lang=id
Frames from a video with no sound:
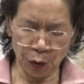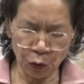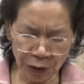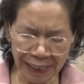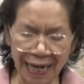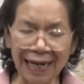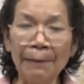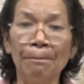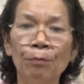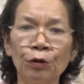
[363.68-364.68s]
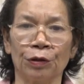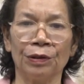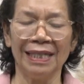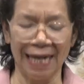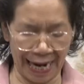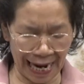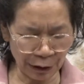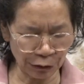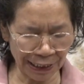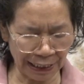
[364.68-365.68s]
kuk yang lembut yang
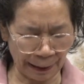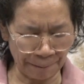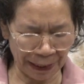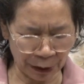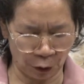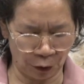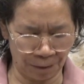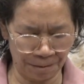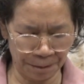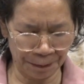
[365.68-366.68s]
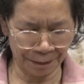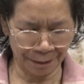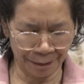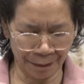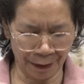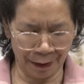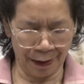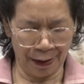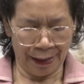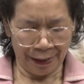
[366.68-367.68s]
harus kita pikul.
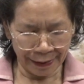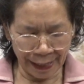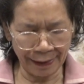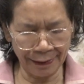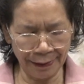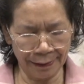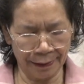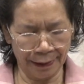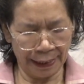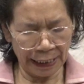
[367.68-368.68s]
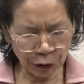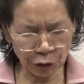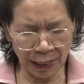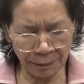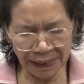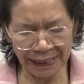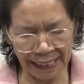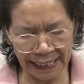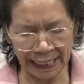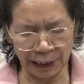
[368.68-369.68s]
Dan itu yang
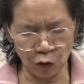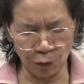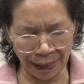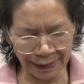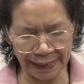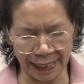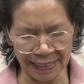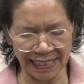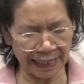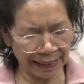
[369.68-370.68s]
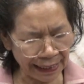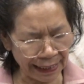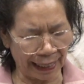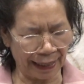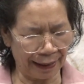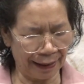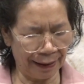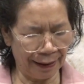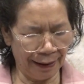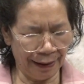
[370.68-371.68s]
menjadikan umatnya setia
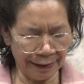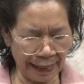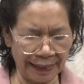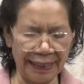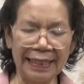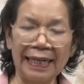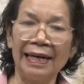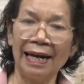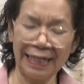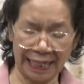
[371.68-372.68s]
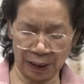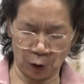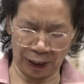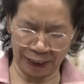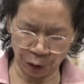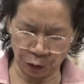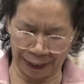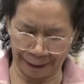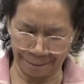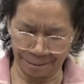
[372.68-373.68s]
dan dikendalikan oleh
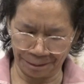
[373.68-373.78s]
Tuhan.